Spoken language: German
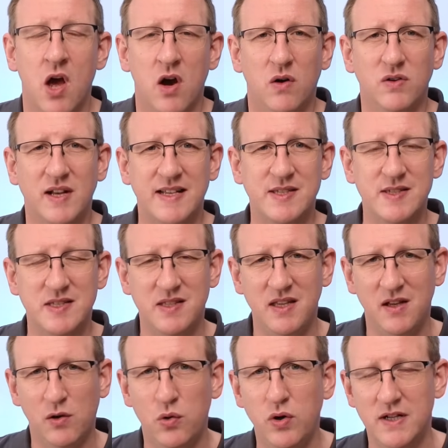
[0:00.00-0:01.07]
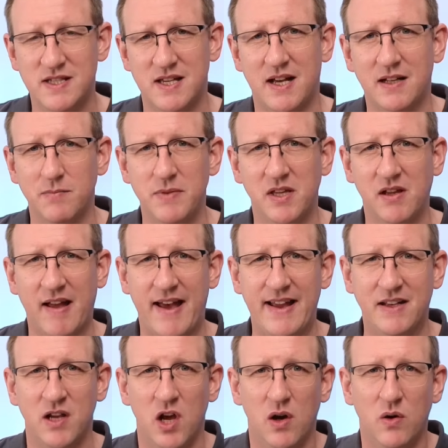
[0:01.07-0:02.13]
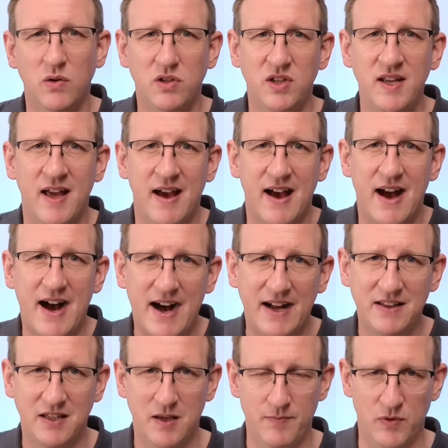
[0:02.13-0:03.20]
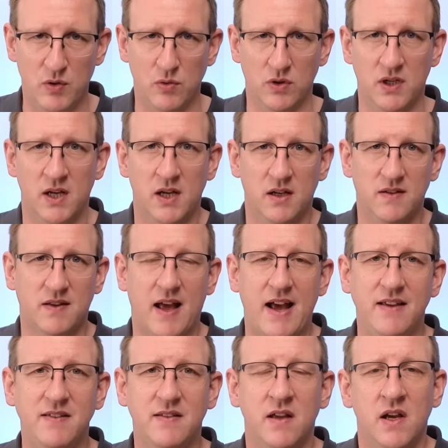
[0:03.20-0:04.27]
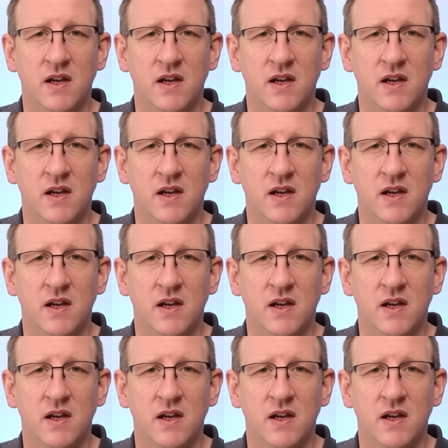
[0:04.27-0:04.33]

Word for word: und das ist die Kurzatmigkeit und die Atemnot. Das heißt,